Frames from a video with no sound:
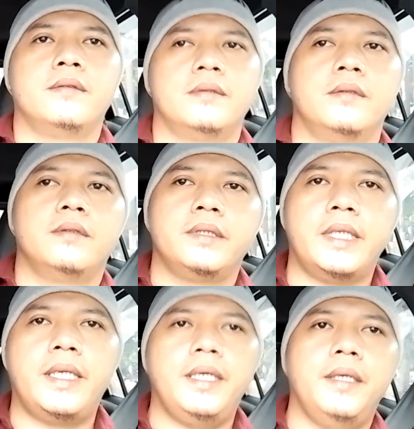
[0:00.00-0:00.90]
jadi
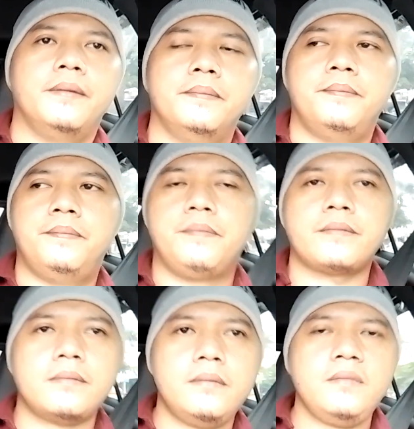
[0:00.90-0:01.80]

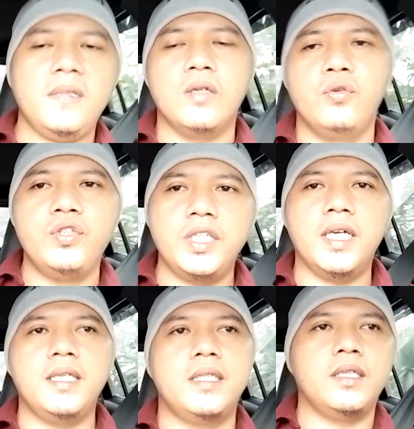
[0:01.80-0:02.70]
kuncinya di
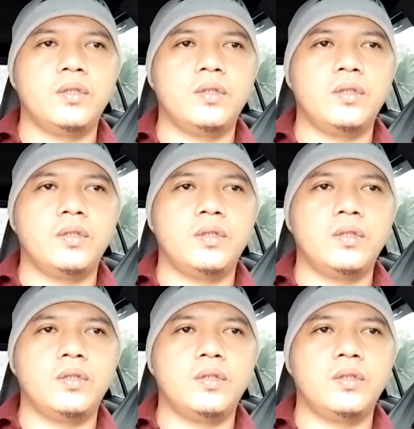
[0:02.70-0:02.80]
situ